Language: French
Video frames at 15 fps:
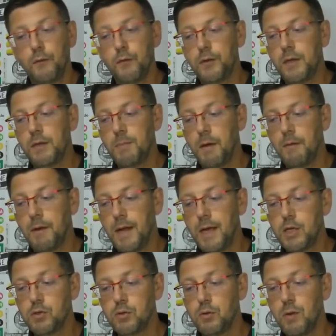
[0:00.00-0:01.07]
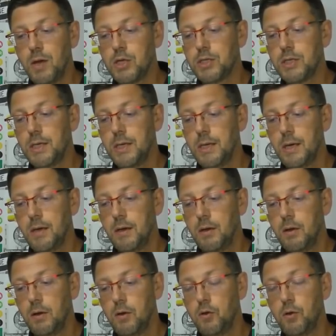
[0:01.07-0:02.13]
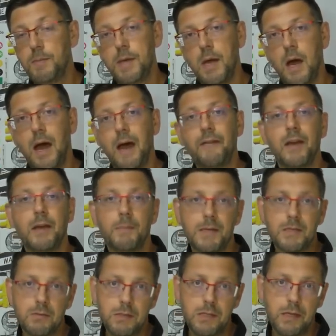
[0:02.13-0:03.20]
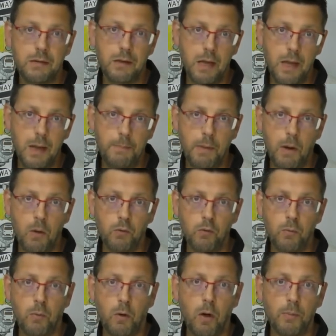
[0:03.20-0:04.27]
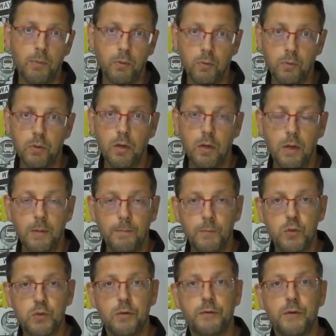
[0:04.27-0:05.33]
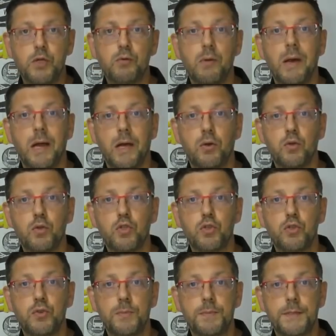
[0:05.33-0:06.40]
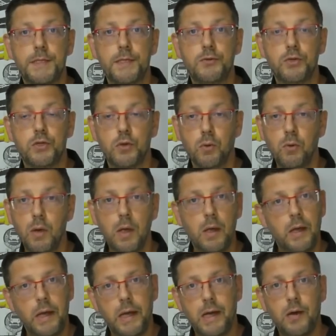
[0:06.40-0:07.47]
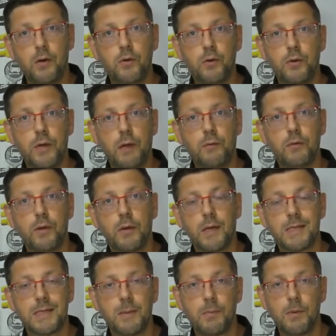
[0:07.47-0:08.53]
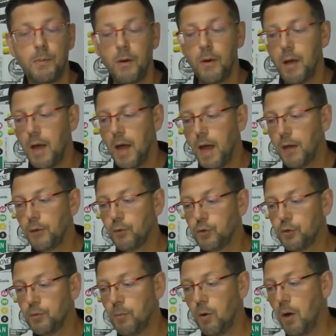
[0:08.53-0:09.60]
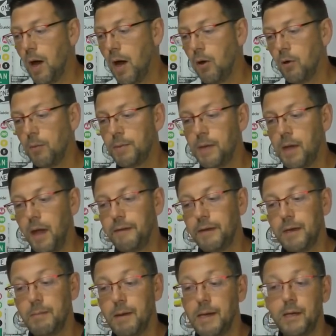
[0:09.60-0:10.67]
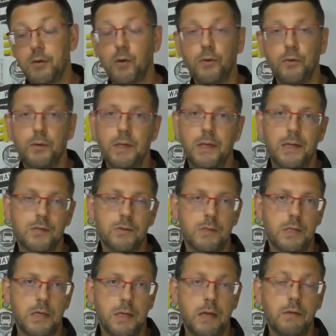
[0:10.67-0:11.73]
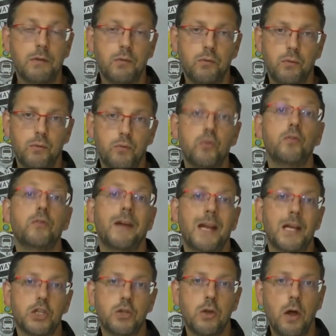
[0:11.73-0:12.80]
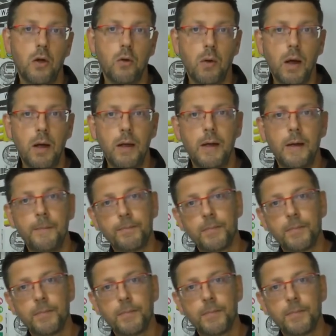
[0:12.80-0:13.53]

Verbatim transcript: Vous dites, ben voilà, je dois acheter euh, le bien avec ma société et pas en nom propre, donc je fais jouer la clause de substitution et là le notaire vous donnera simplement un document à remplir avec bah, les coordonnées de la société, enfin du, nouvel acheteur quoi.